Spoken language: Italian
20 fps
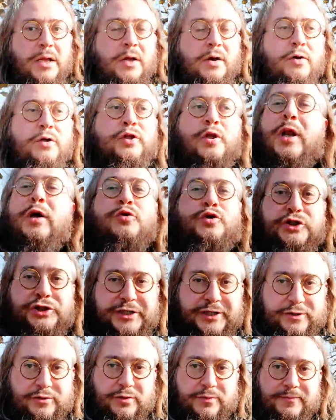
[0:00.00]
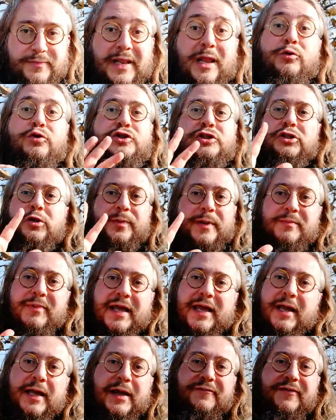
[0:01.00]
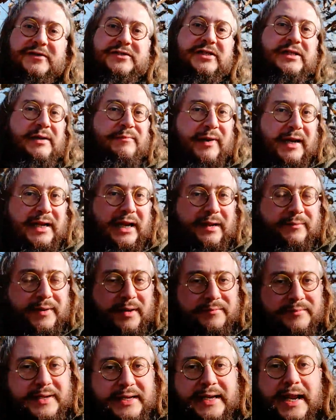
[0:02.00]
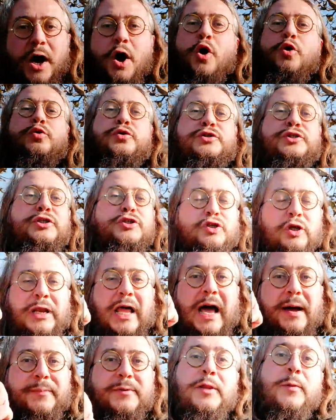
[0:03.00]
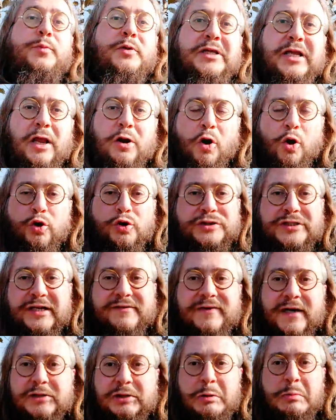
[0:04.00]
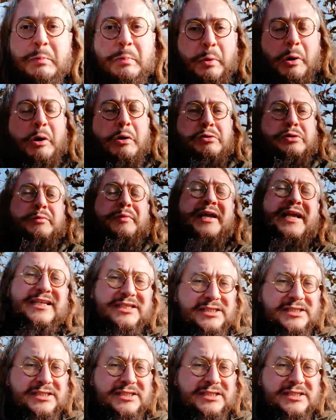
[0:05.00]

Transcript: ho detto la uccido, la uccido prima che faccia del male alla bambina. Ho ucciso l'ape, dopodiché l'ho osservato un po', ho detto, ma che